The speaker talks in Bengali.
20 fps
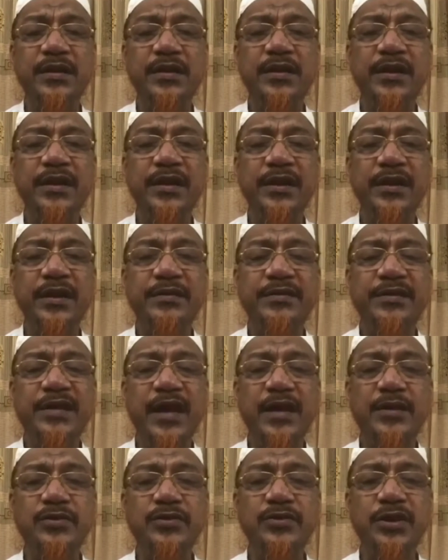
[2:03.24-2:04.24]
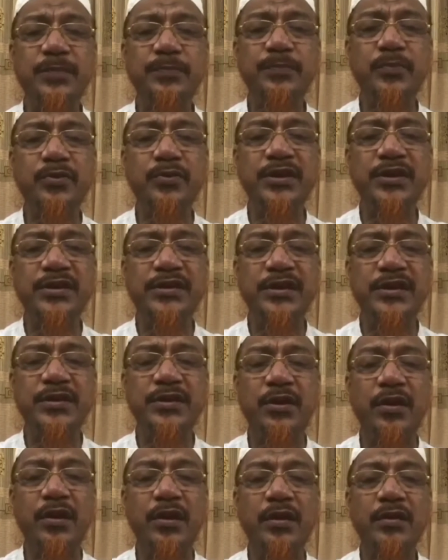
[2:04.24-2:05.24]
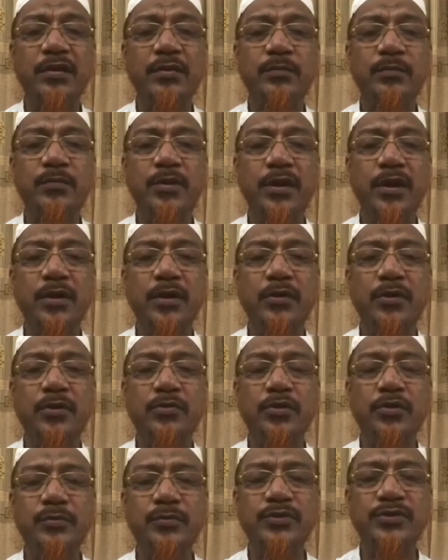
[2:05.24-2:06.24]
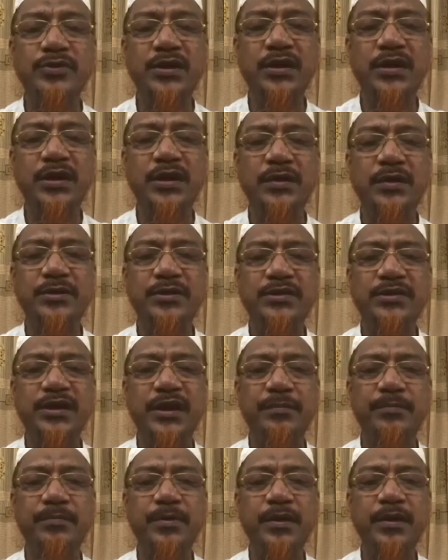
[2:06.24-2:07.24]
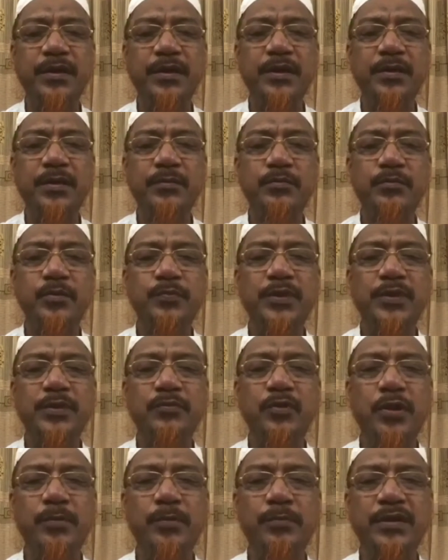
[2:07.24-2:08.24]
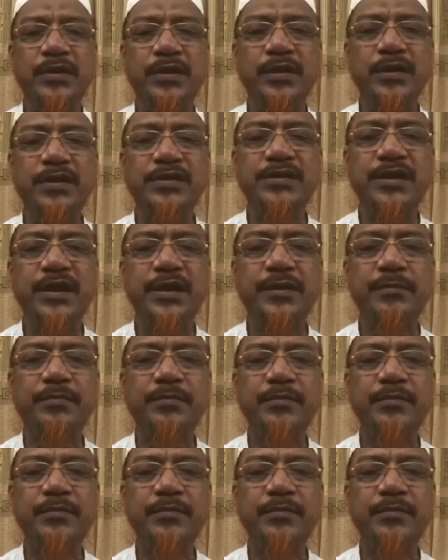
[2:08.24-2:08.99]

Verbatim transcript: এই চারজনের প্রতিনিধি দল মরা ডক্টর মুশতাক আহমদ সাহেব মুফতি মোহাম্মদ আলী সাহেব